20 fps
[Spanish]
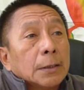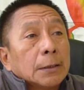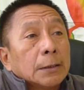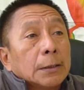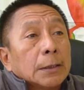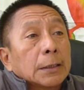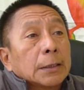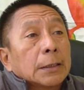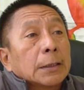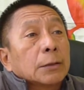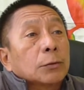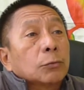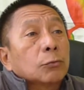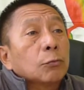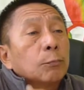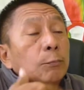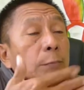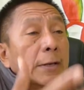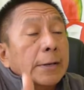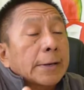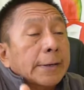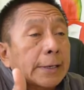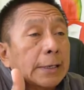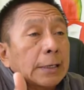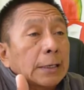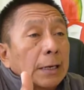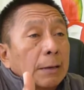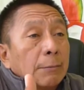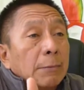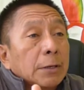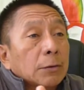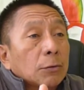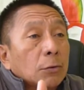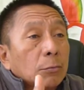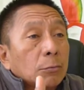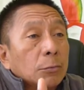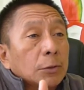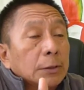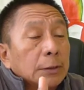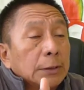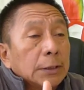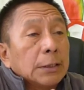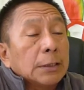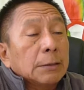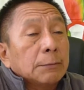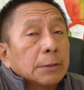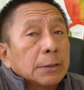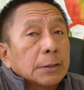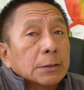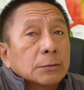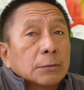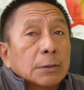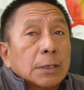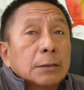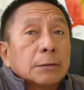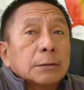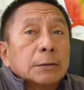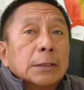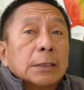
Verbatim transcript: de que tú para reclamar como indígena venezolano